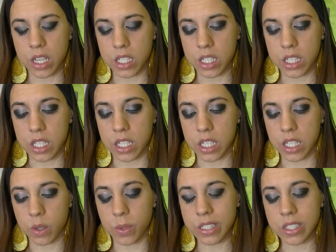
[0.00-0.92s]
Eh,
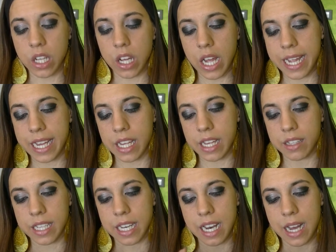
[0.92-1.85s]
questo è
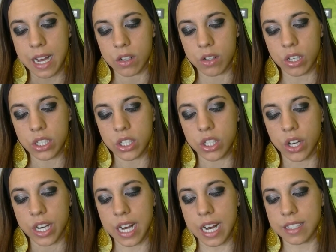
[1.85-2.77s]
della
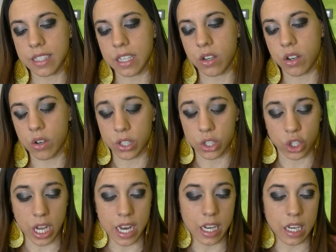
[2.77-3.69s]
collezione Lasting Color
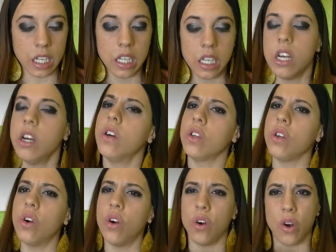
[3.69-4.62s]
Gel,
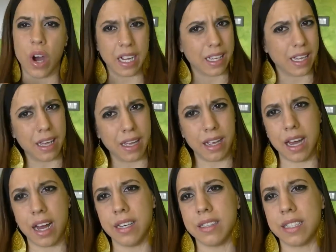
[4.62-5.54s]
io ho anche
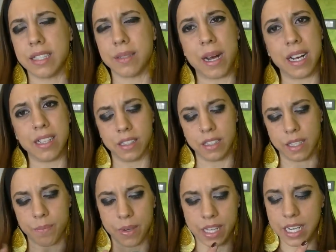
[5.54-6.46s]
altri smalti
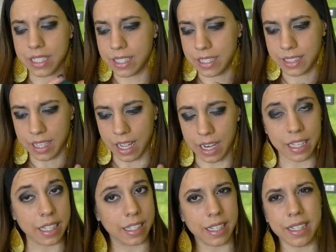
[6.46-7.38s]
sempre della stessa
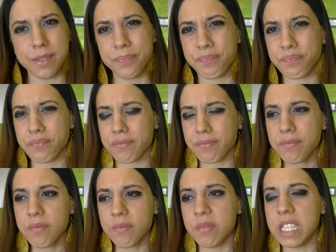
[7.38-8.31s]
linea,
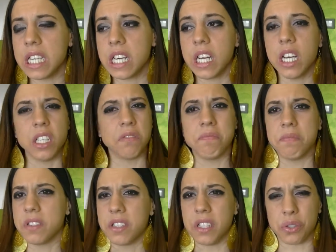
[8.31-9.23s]

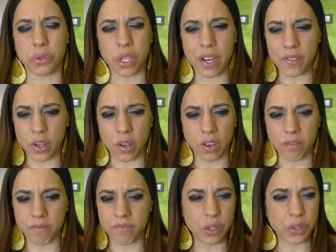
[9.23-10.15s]
si
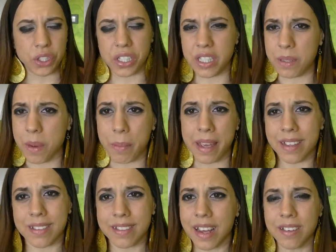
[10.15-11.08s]
asciugavano
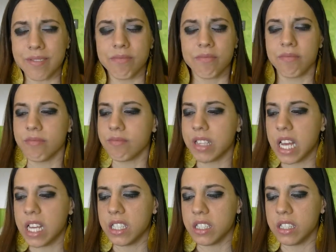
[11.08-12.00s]
velocissimamente,
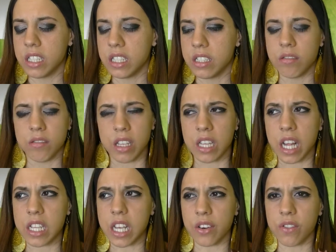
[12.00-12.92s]

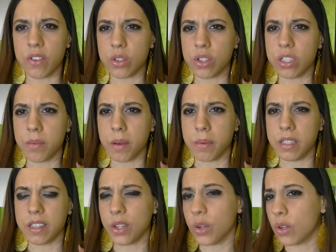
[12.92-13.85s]
italiano
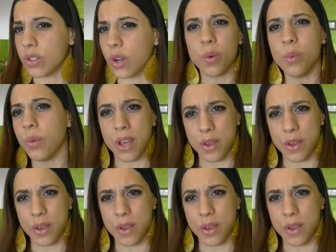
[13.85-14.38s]
velocissimamente, non lo so, comunque